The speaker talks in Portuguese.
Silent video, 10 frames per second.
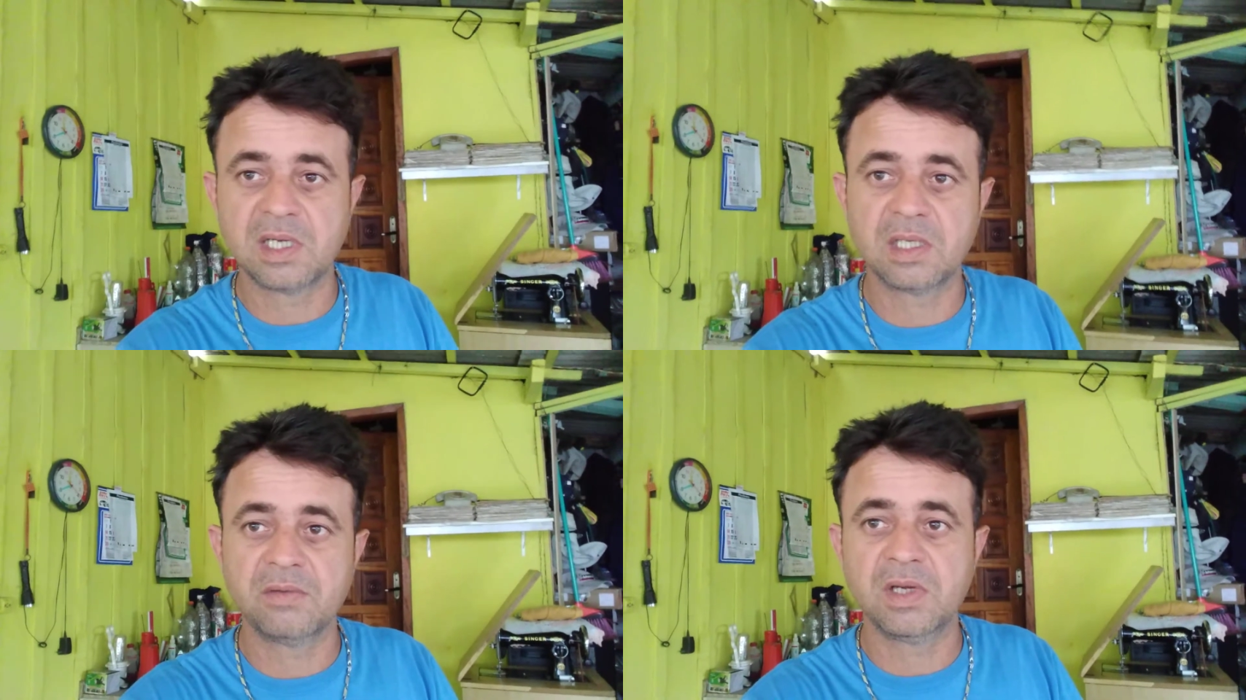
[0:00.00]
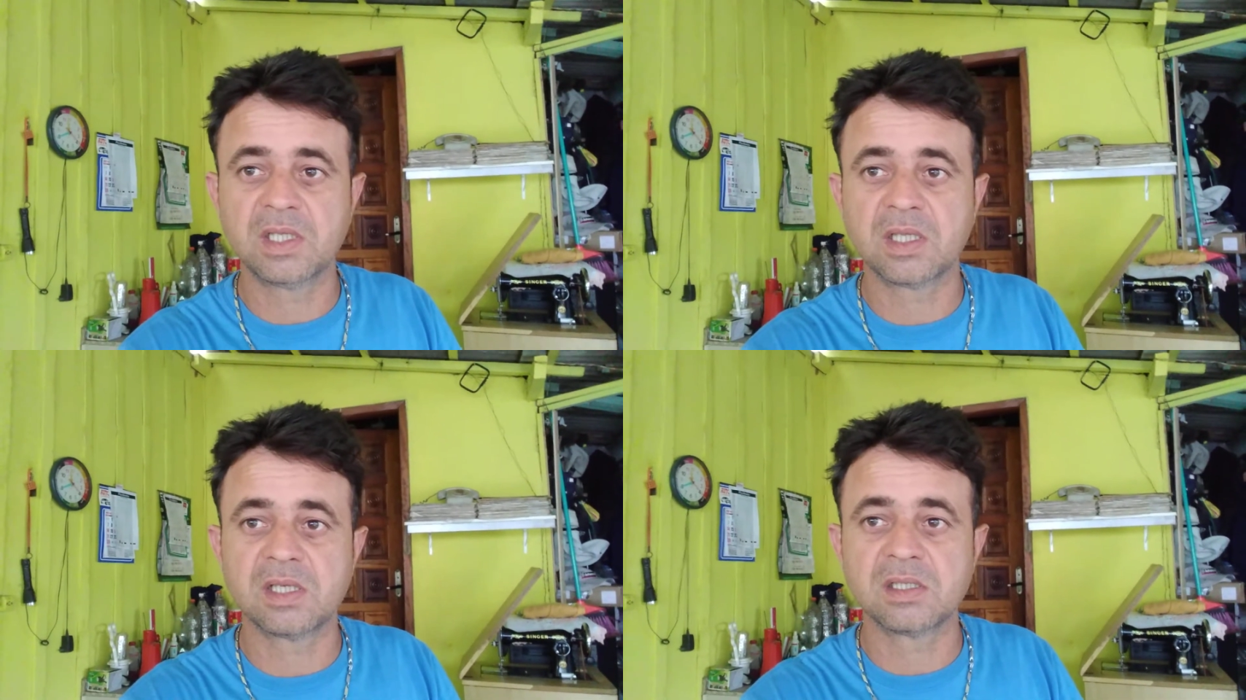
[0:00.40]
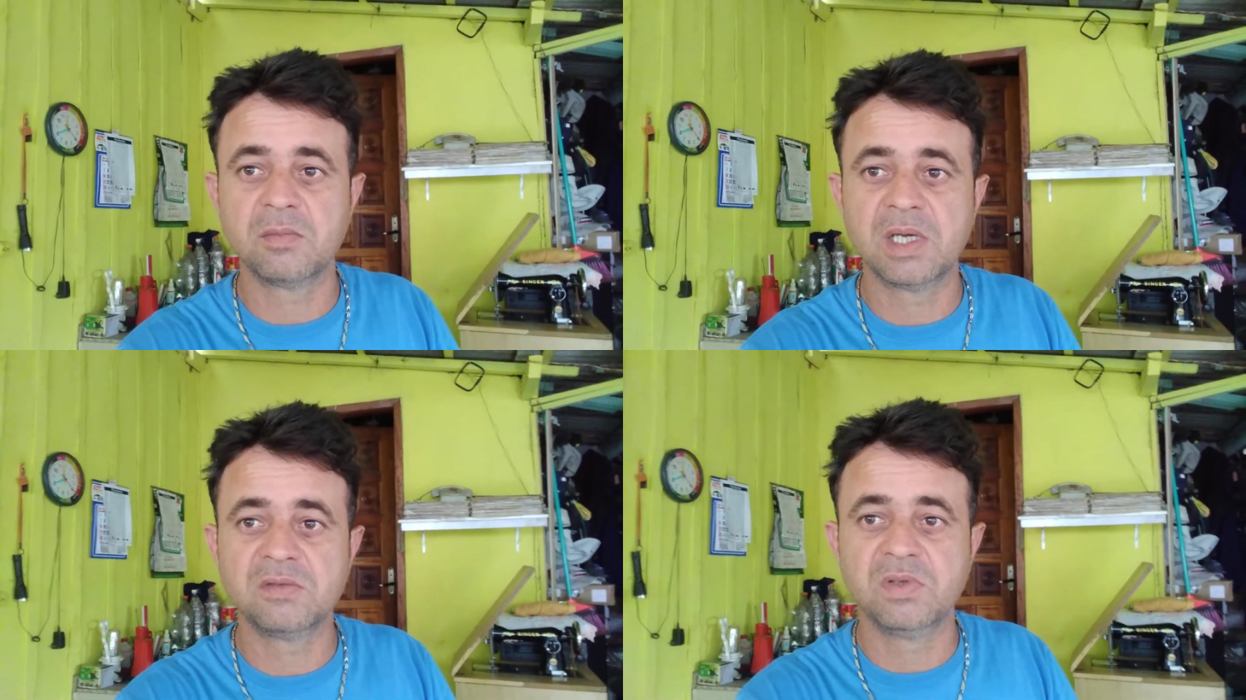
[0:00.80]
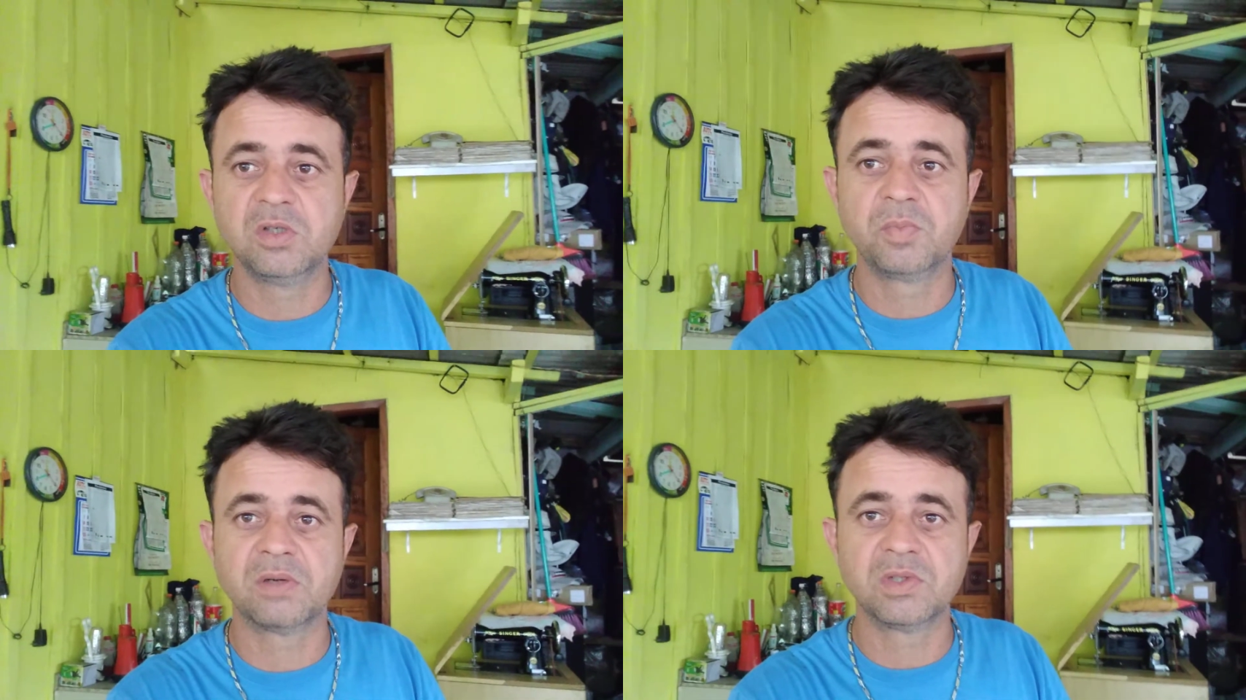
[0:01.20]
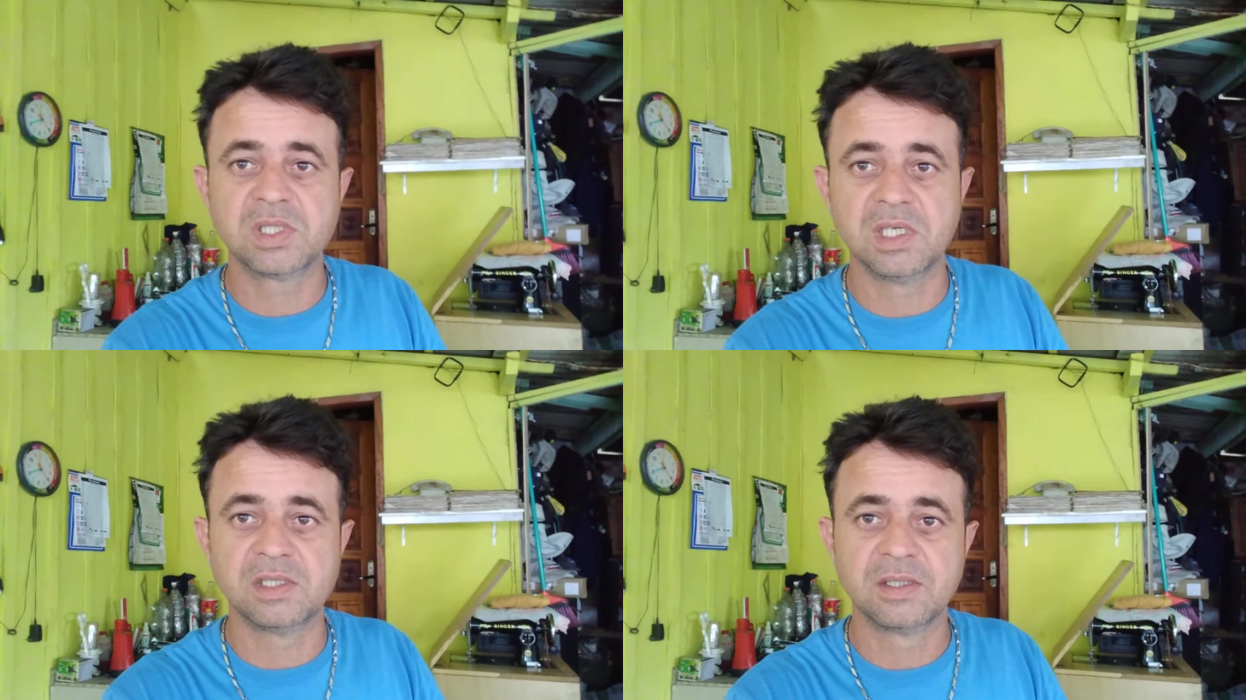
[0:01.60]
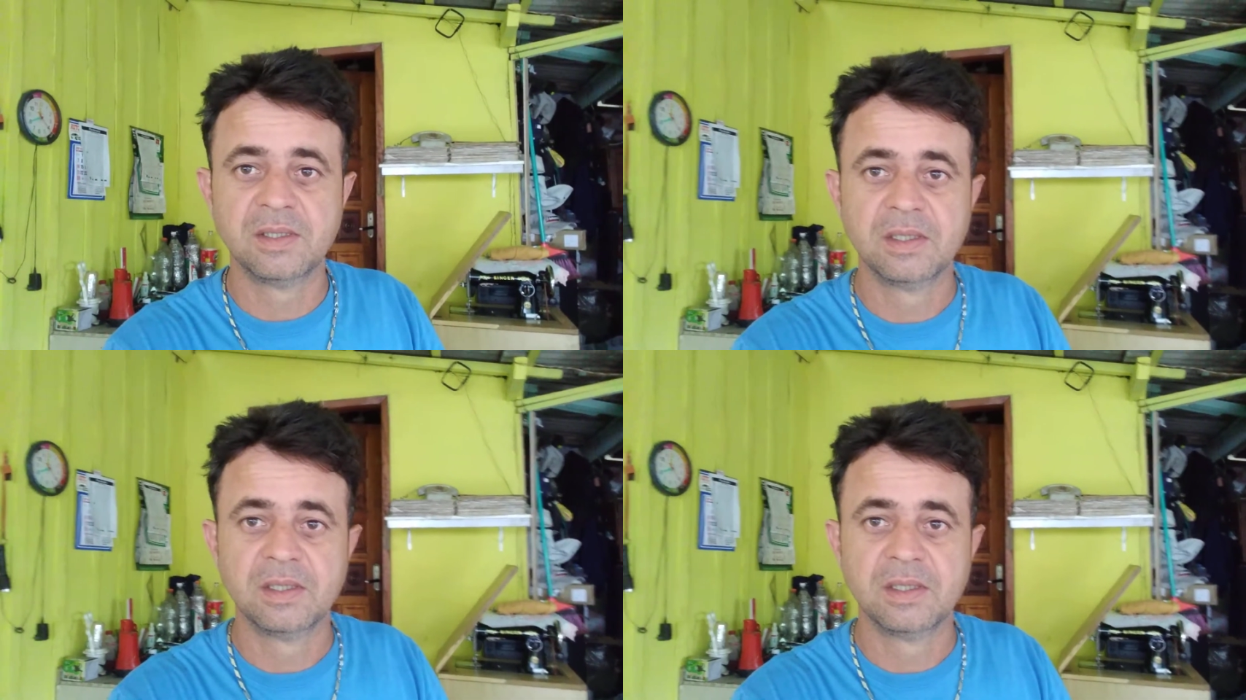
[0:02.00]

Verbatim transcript: Cada vez está trazendo mais vídeo para vocês.